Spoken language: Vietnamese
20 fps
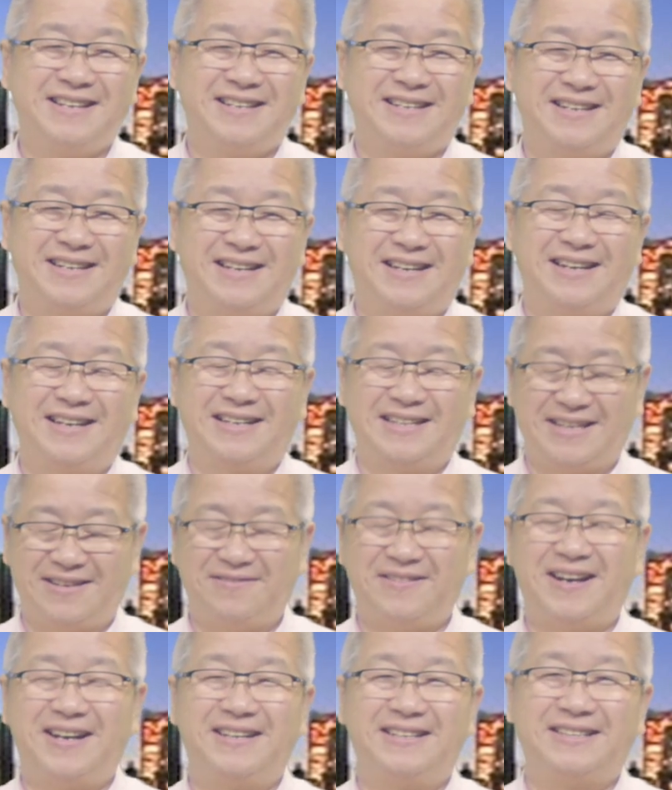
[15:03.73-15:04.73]
Đúng rồi. À, dạ
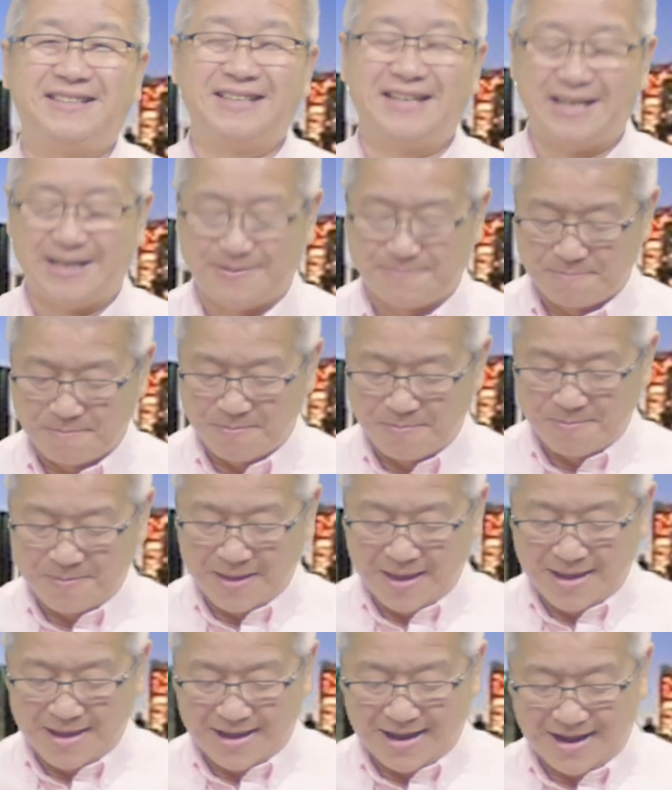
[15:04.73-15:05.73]
vâng. Dạ.
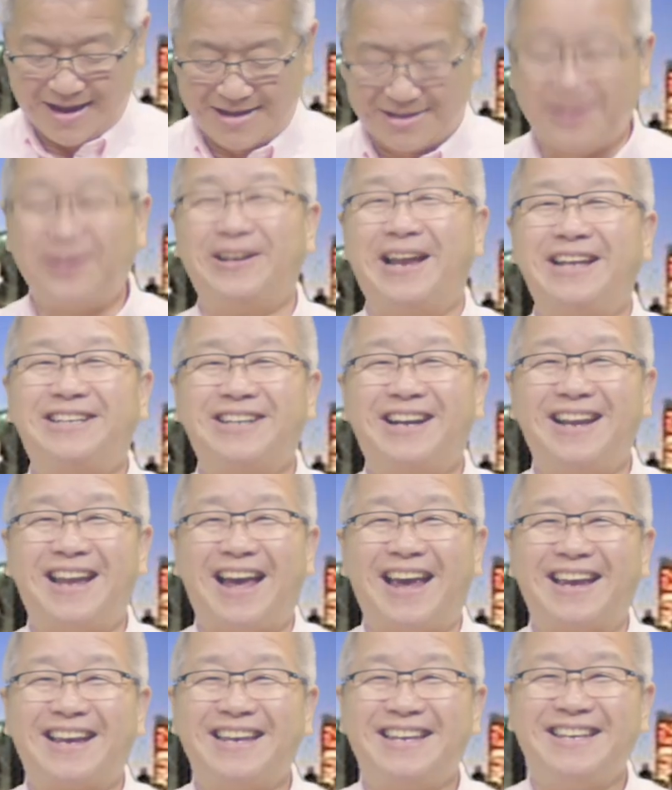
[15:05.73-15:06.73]
À, thôi để trở
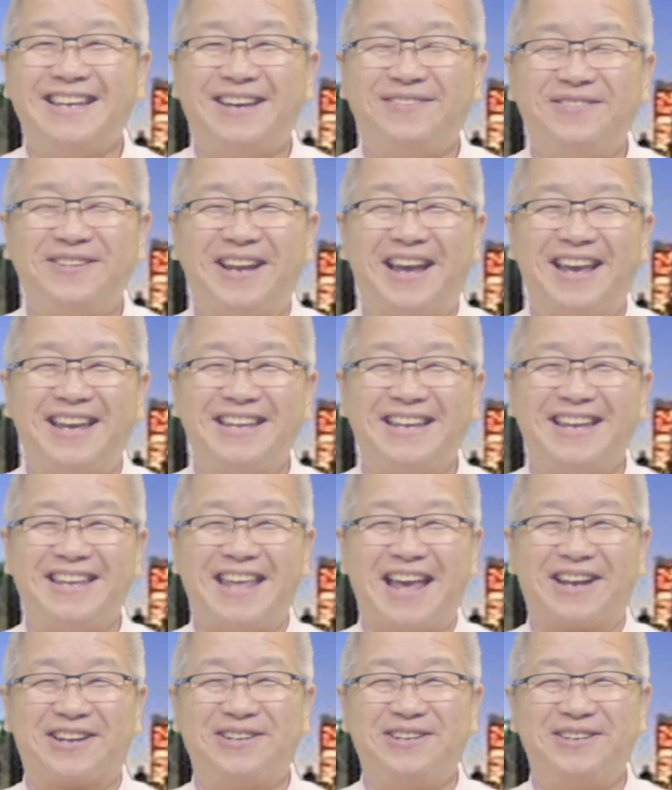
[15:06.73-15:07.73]
lại cái vấn đề
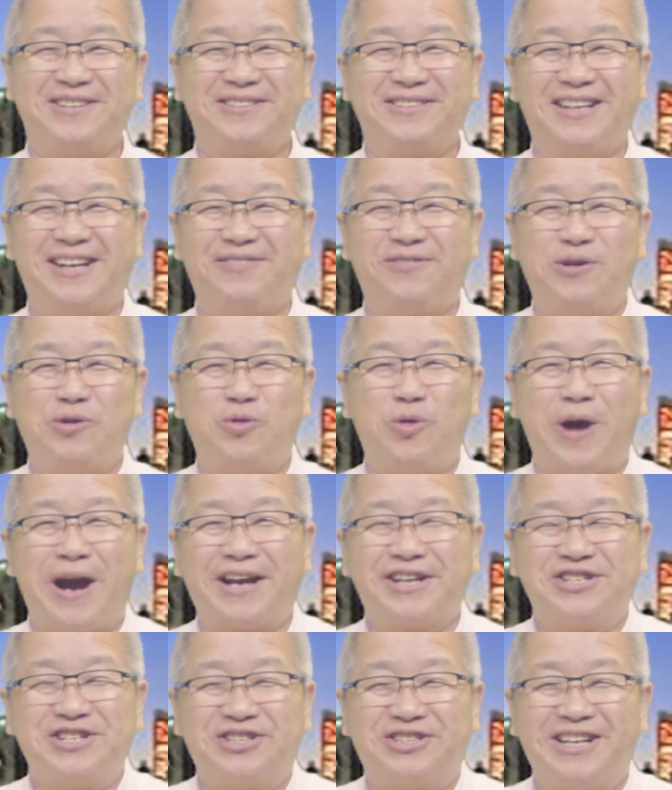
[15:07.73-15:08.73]
nhà cửa qua
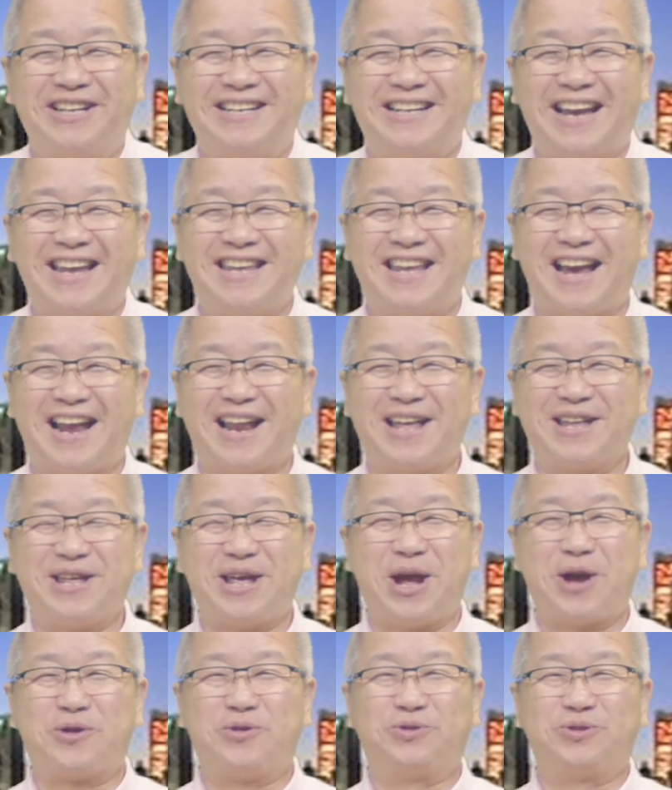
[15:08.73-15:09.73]
cái chương trình Cái Nhà Là
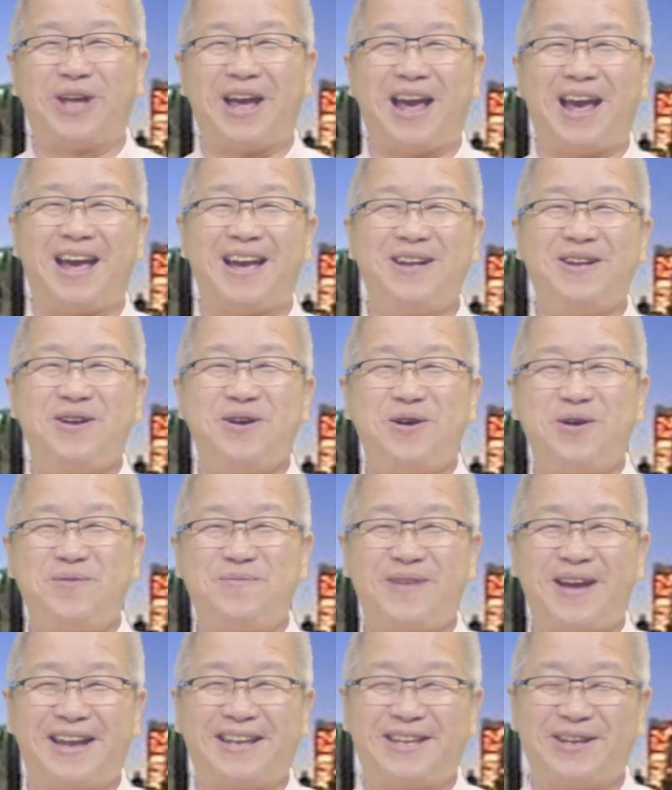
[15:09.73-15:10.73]
Nhà Của Ta
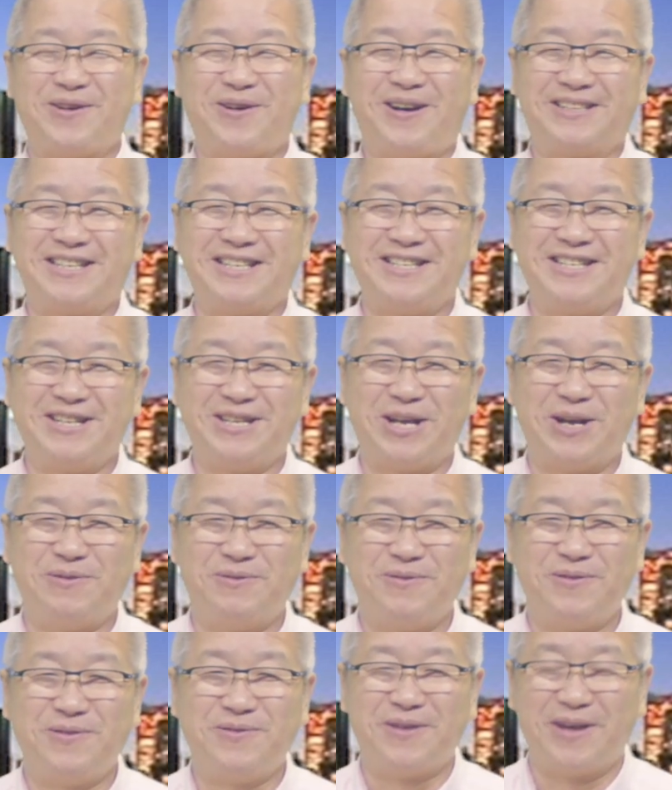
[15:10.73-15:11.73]
hôm nay, thì họ xin giới thiệu
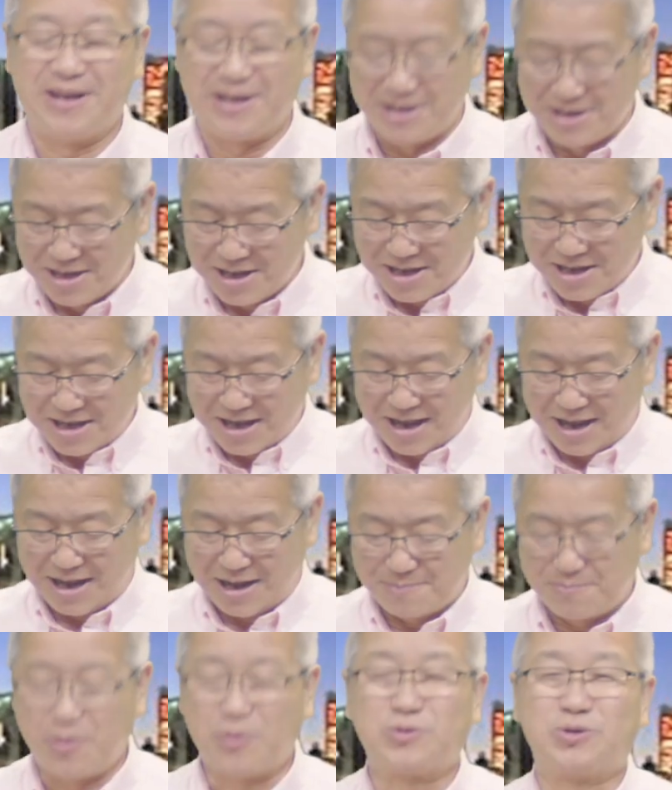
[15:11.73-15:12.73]
đến quý vị
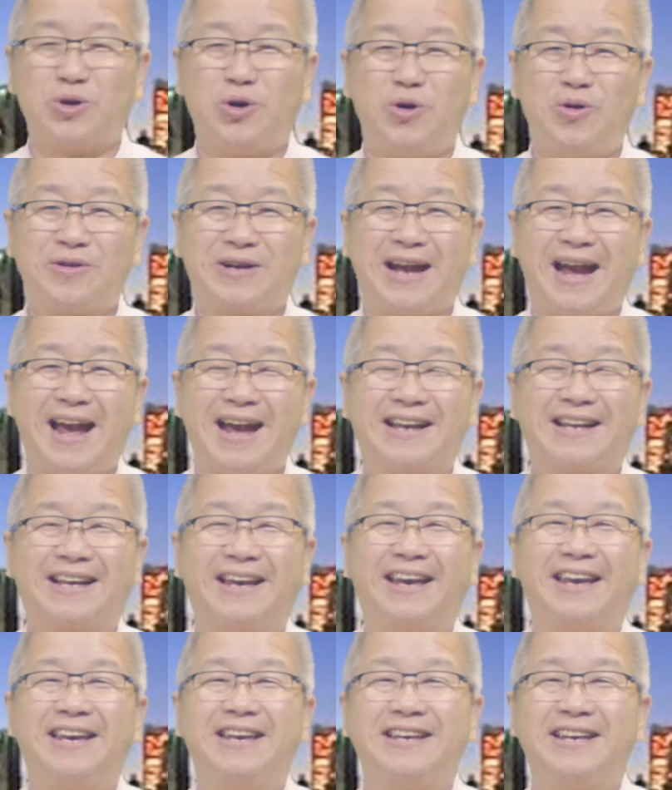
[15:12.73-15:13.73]
à, một số các
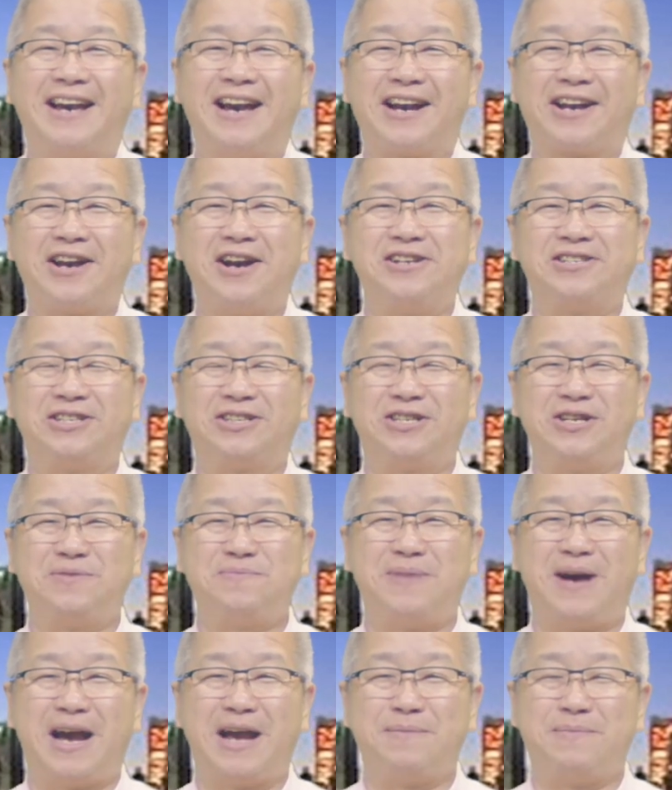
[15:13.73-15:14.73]
cái cơ sở
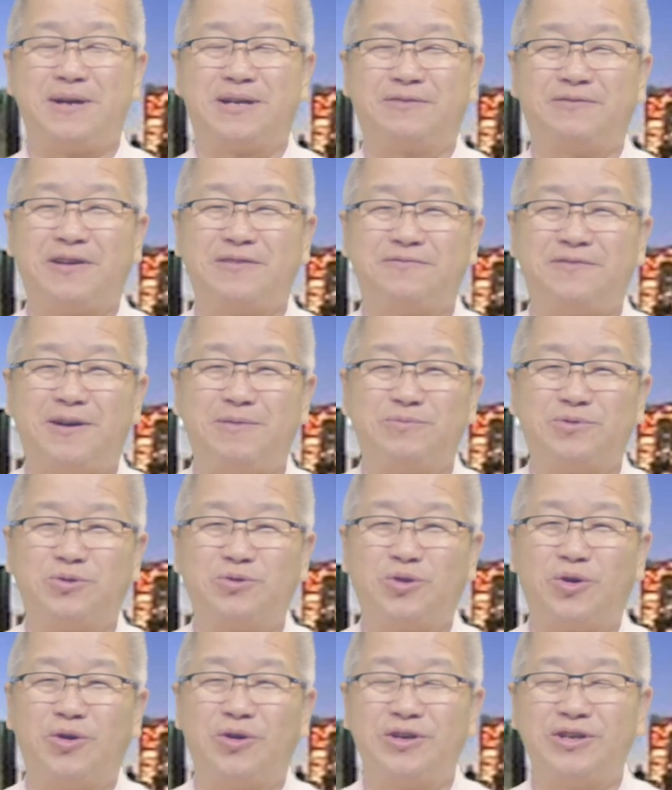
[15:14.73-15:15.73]
thương mại mà trong văn phòng
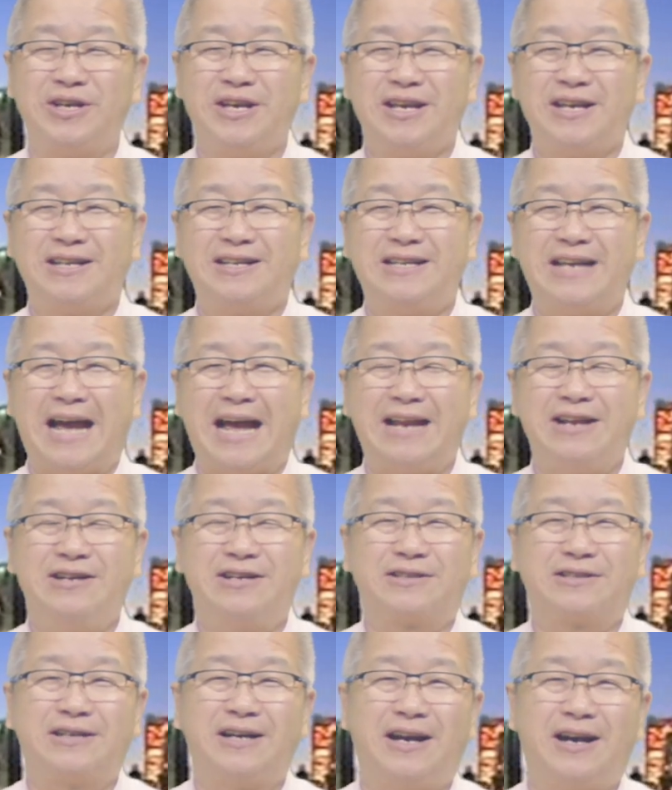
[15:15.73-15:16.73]
chúng tôi đã
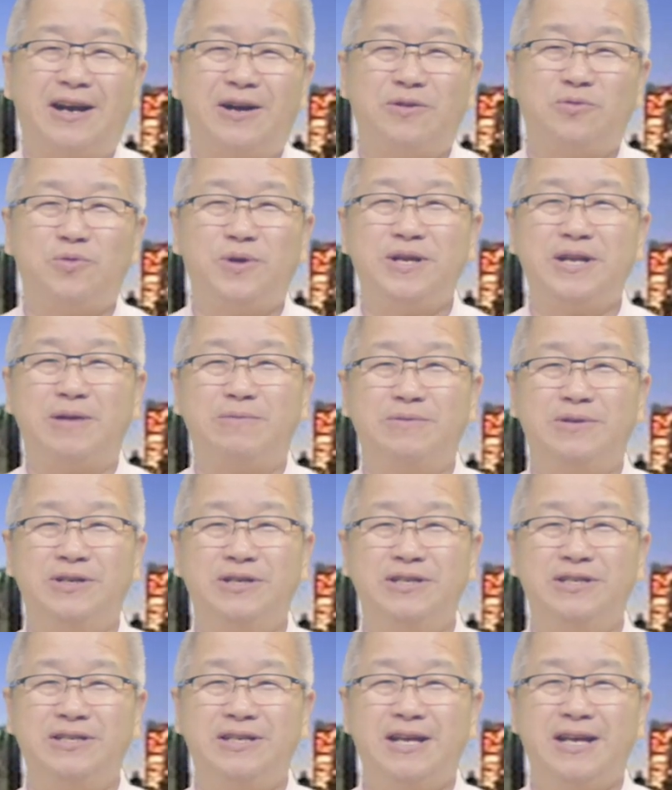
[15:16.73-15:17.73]
được à, quý đồng
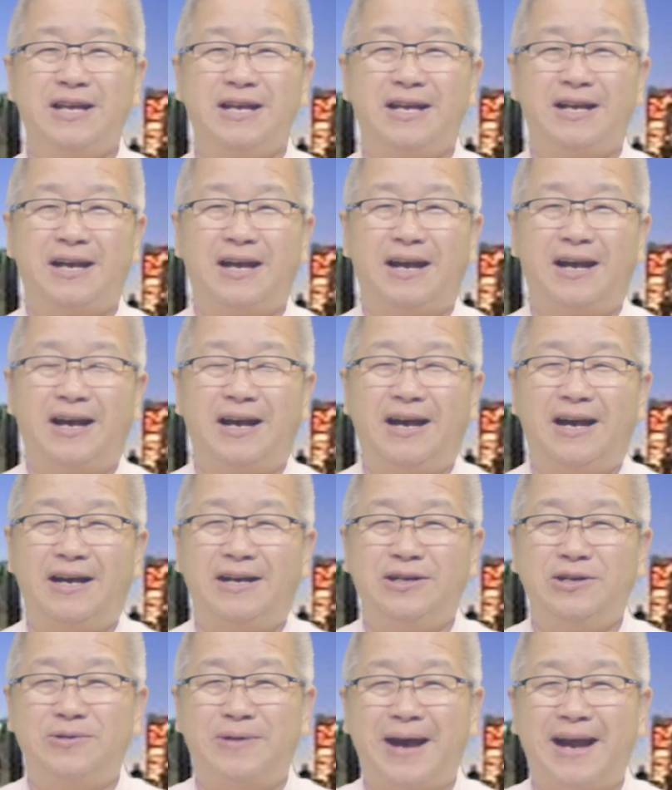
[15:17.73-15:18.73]
hương à,
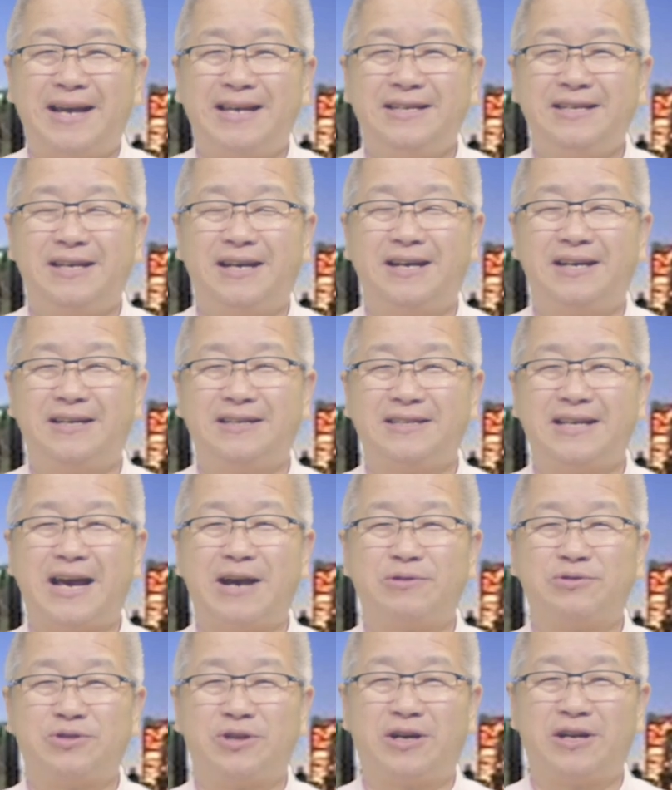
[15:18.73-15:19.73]
ưu ái à,
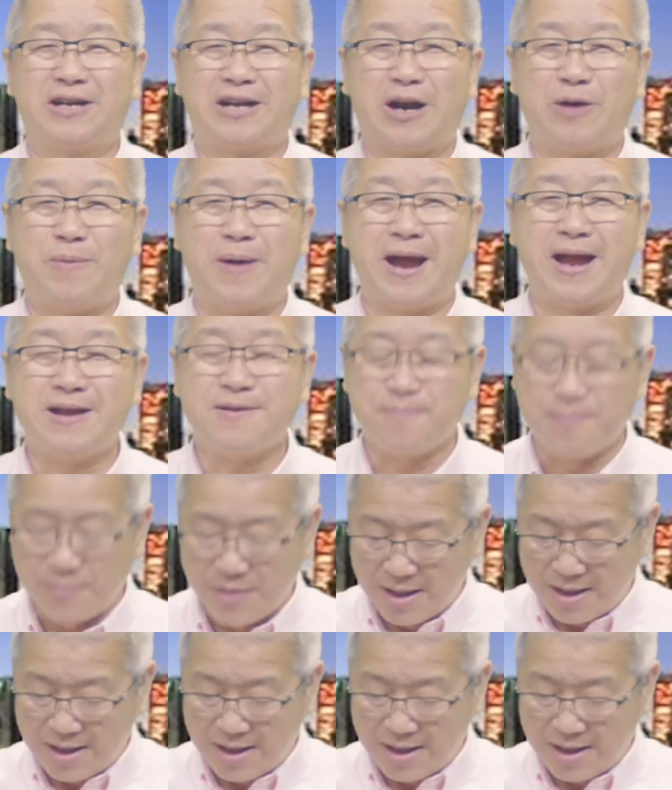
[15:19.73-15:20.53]
giao cho rao bán.